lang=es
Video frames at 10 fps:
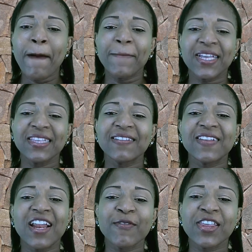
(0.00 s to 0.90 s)

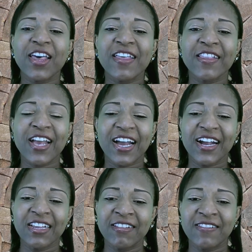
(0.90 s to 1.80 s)
Bendice la vida de
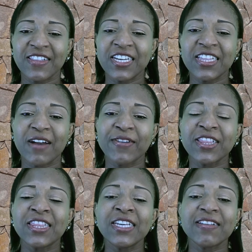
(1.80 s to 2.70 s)
Diana Cristina,
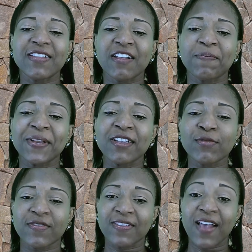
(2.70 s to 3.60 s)
bendice
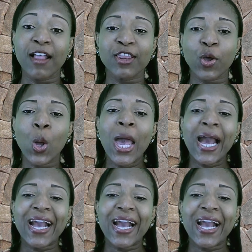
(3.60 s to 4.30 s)
Espíritu Santo,